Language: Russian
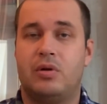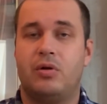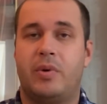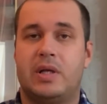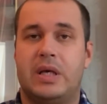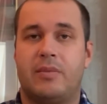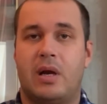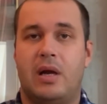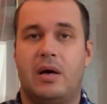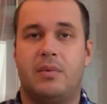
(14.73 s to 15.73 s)
ее по тем
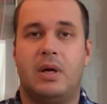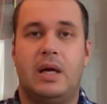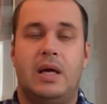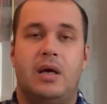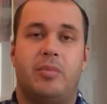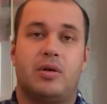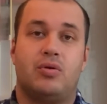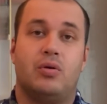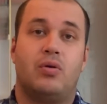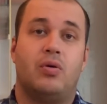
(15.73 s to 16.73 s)
ролям, по
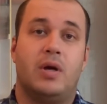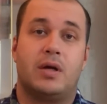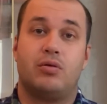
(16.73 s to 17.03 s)
той роли.